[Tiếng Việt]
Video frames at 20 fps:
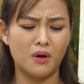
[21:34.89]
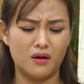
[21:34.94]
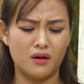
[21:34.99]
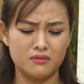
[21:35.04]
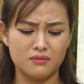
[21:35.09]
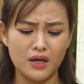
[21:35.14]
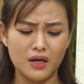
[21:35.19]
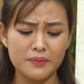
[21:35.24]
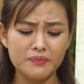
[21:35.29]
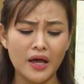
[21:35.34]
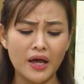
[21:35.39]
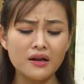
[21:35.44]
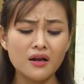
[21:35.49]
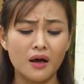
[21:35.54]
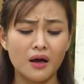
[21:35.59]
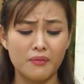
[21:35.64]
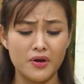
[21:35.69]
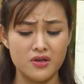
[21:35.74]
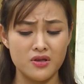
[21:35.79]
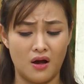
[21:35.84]
mà em thấy là
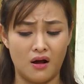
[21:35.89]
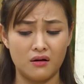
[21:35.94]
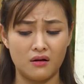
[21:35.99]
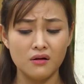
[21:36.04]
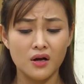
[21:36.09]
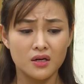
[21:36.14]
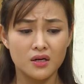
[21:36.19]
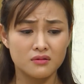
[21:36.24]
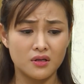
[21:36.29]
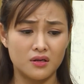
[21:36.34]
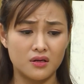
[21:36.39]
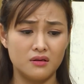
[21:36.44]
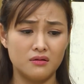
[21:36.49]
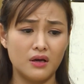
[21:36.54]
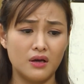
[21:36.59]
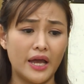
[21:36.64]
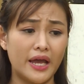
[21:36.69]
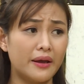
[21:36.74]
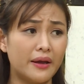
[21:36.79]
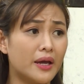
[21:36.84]
bây giờ thì
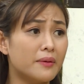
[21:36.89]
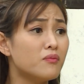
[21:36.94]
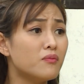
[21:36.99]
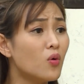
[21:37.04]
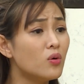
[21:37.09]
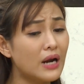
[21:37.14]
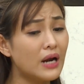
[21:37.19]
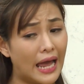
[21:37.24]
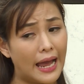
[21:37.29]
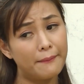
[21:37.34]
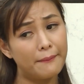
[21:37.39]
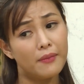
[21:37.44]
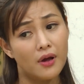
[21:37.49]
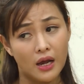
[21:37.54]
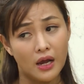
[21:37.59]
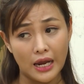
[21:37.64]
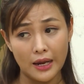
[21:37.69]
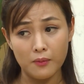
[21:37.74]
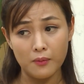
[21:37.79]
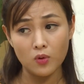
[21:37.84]
em muốn
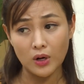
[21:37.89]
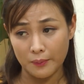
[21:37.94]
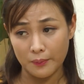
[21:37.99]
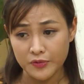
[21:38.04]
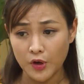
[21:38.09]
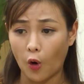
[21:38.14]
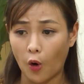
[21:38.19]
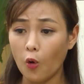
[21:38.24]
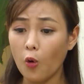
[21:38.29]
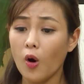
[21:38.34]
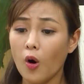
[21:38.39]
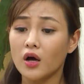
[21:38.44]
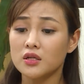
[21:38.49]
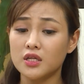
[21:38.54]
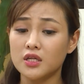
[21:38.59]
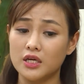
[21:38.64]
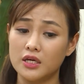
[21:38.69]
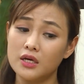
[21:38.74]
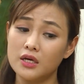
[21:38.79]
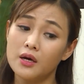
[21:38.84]
làm chủ,
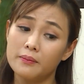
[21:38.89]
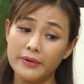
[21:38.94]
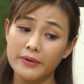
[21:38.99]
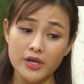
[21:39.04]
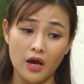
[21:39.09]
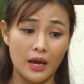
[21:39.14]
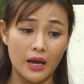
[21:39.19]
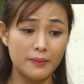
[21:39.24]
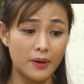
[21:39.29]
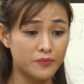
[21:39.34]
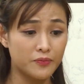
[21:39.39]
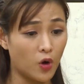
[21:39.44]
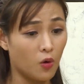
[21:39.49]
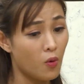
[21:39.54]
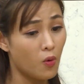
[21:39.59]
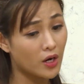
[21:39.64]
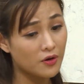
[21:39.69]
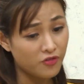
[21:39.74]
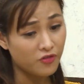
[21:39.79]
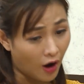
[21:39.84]
thì bây giờ em làm chủ một
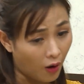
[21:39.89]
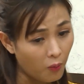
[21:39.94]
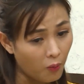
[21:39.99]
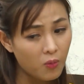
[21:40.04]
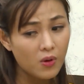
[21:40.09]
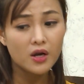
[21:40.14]
cái phòng,